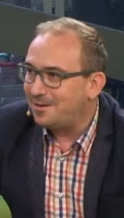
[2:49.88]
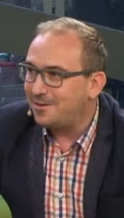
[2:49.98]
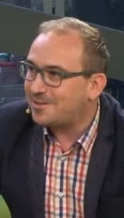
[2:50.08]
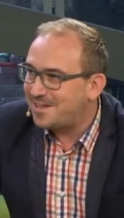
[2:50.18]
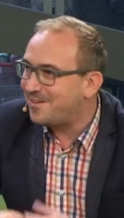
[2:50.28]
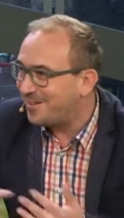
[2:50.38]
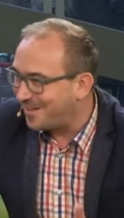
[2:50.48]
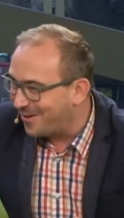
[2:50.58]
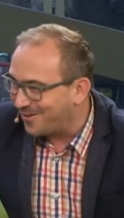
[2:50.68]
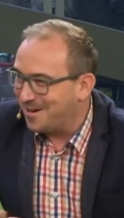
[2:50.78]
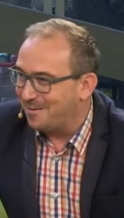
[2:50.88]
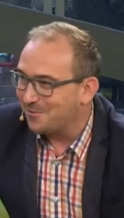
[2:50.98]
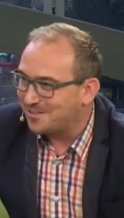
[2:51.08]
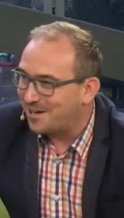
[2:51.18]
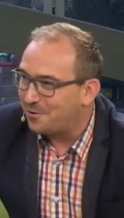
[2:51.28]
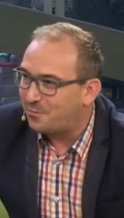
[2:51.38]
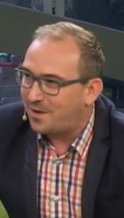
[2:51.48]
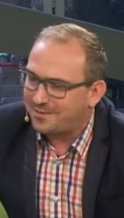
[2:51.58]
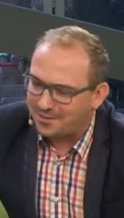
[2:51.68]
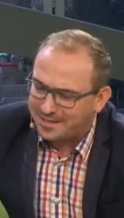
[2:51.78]
nocnego tygodnia muzeów,
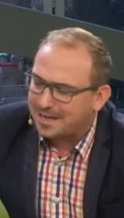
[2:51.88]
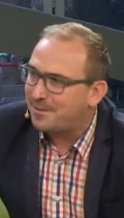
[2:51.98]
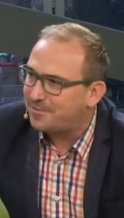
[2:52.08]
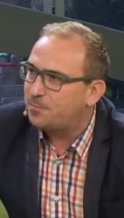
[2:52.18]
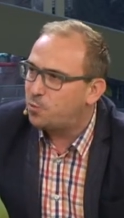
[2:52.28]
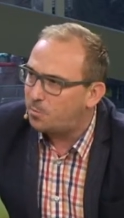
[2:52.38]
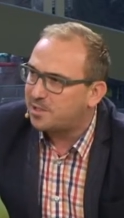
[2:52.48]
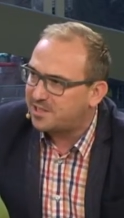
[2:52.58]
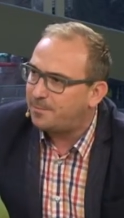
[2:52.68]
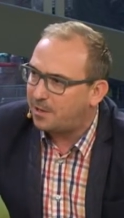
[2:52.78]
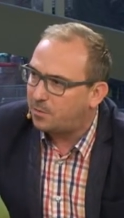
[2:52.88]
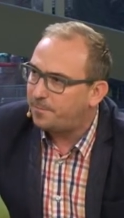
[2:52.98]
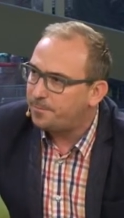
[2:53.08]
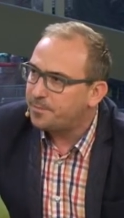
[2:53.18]
ale to i tak to pewnie byłoby za mało